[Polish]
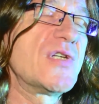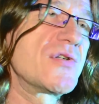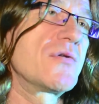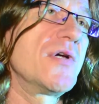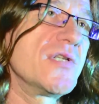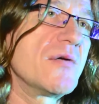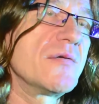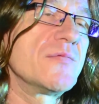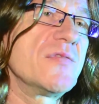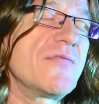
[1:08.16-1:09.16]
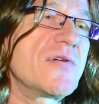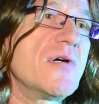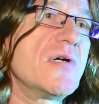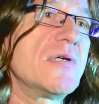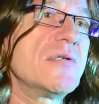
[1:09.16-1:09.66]
będzie kolejna dawka
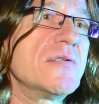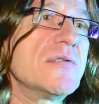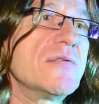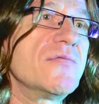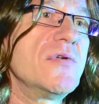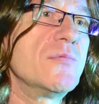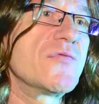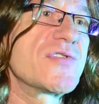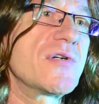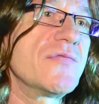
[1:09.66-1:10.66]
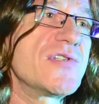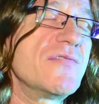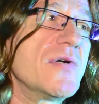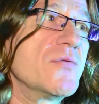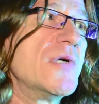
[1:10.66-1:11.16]
e, filmów z tego
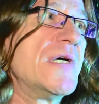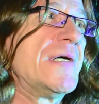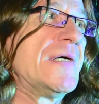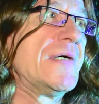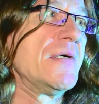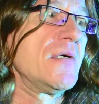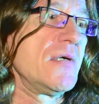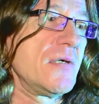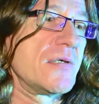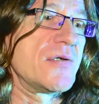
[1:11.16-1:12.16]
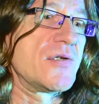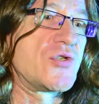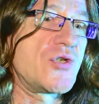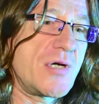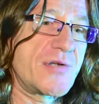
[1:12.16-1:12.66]
festiwalu. Y,
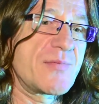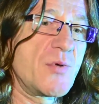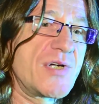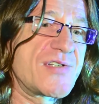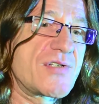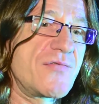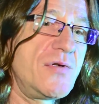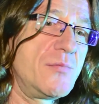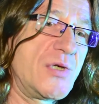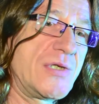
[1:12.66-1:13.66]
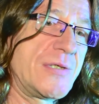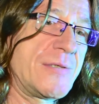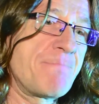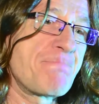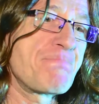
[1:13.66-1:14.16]
dzisiaj chcę pokazać
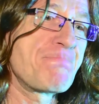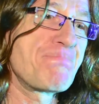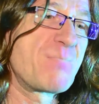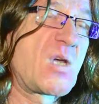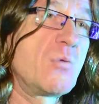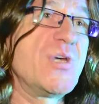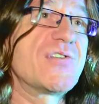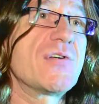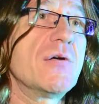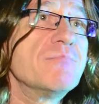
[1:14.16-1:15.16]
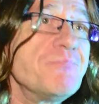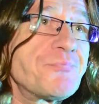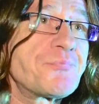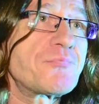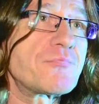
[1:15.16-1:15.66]
filmy mm, kobiece.
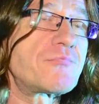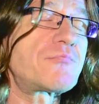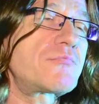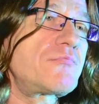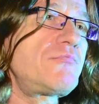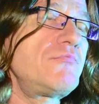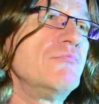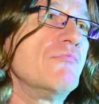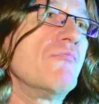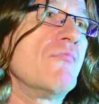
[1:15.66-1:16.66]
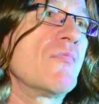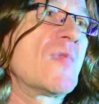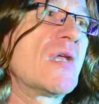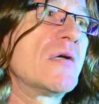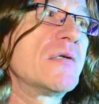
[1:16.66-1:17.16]
Mm,
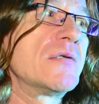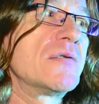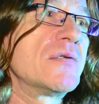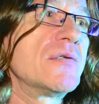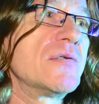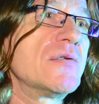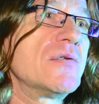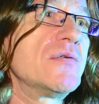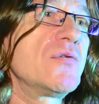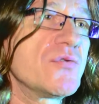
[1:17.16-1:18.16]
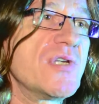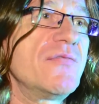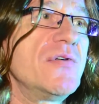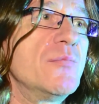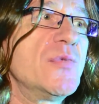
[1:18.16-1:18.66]

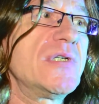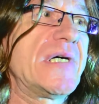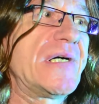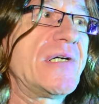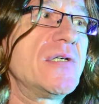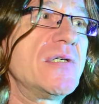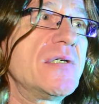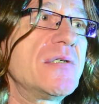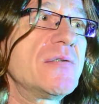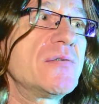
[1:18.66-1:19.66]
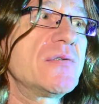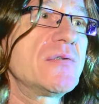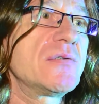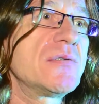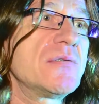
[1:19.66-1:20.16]
trudne filmy, ale
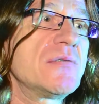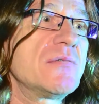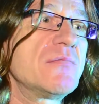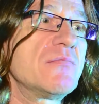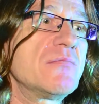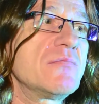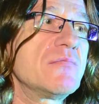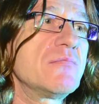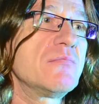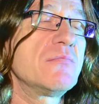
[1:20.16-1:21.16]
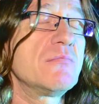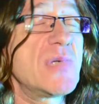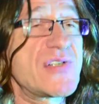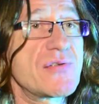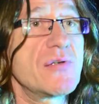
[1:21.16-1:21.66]
mm,
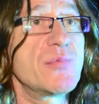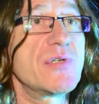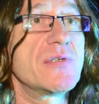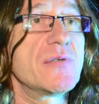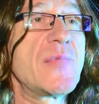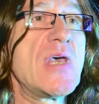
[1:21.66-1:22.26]
bardzo dobre. No.